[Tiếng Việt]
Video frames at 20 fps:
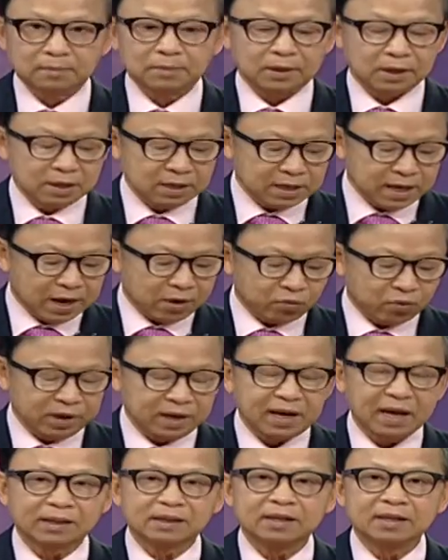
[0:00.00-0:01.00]
Kính chào quý
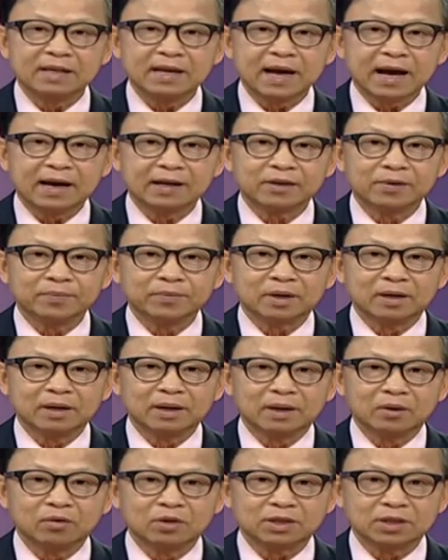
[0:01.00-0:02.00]
khán thính giả, chúng tôi
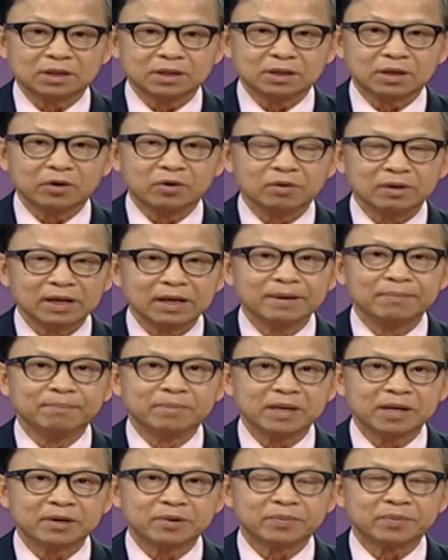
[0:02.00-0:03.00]
là luật sư Đỗ Hiếu Liêm.
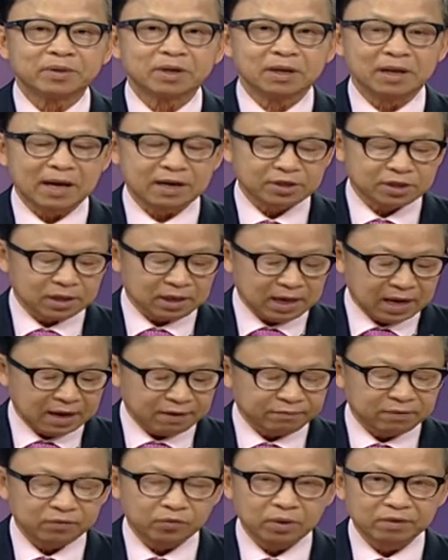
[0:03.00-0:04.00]
Bây giờ chúng tôi lại trở lại
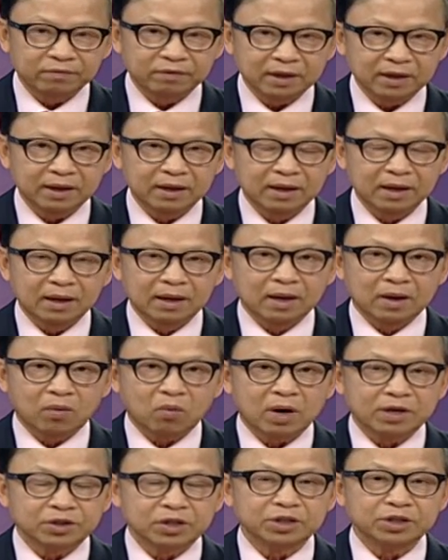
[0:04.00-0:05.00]
với quý vị
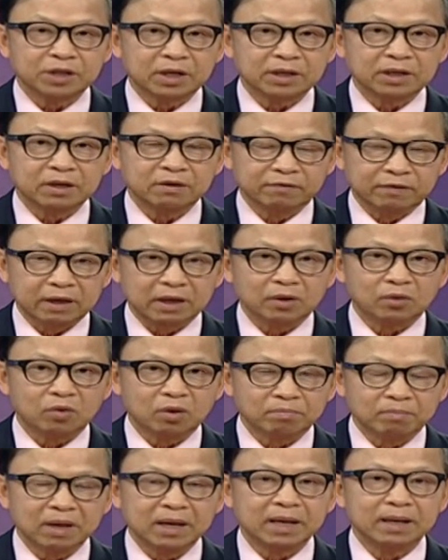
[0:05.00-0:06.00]
qua chương trình Người Việt
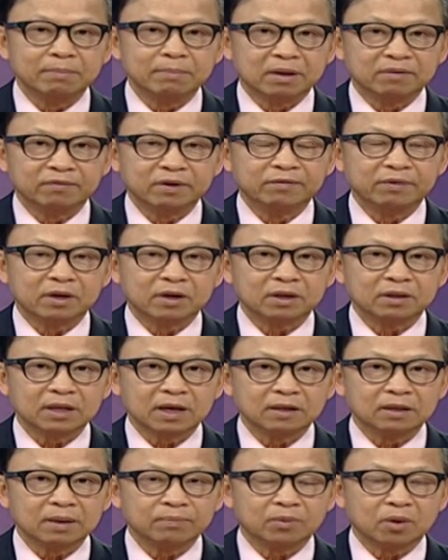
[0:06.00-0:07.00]
Luật Mỹ mà quý vị có
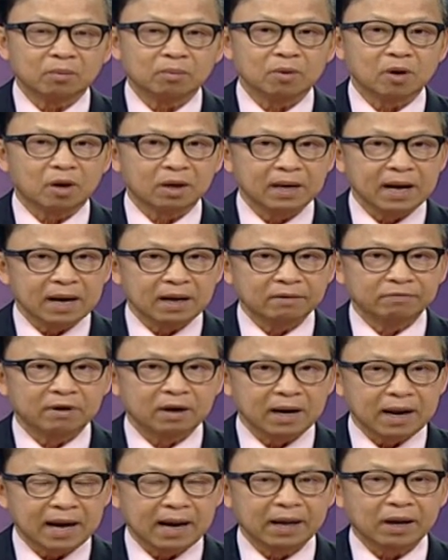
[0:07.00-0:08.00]
thể tiếp tục gọi đài
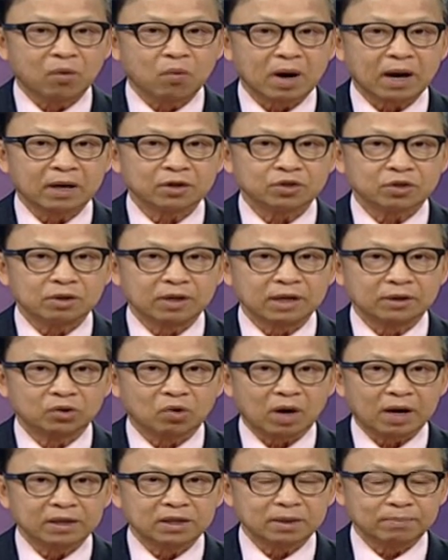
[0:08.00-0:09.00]
vào đài qua các số điện
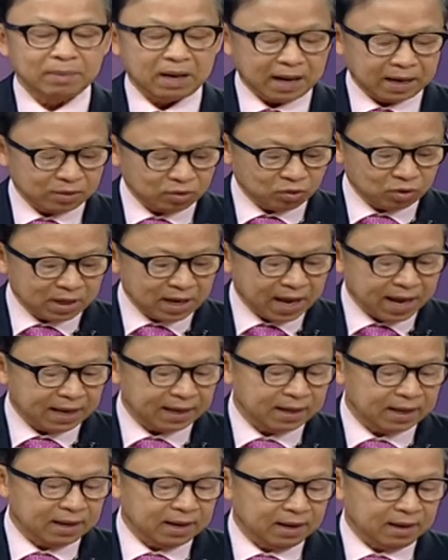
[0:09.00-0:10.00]
thoại trên màn ảnh của đài
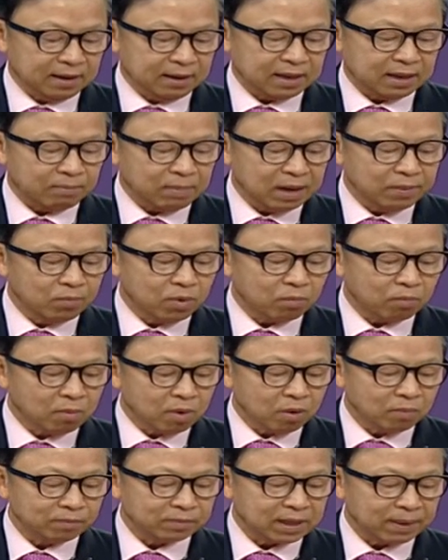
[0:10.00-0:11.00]
là
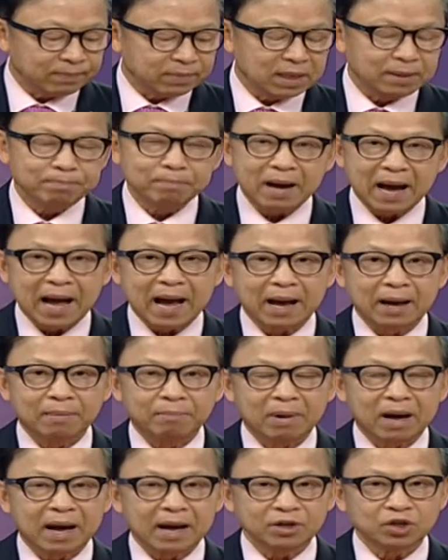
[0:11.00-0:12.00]
714 893
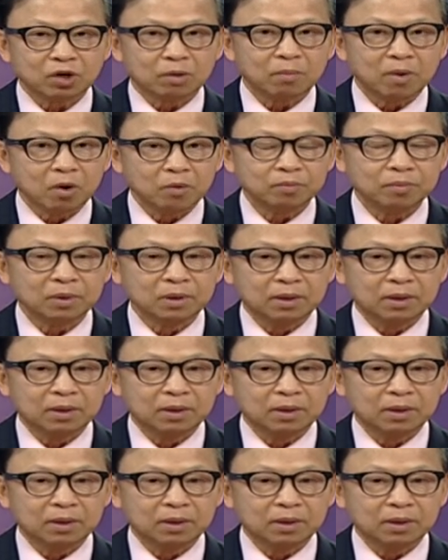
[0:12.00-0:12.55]
3264.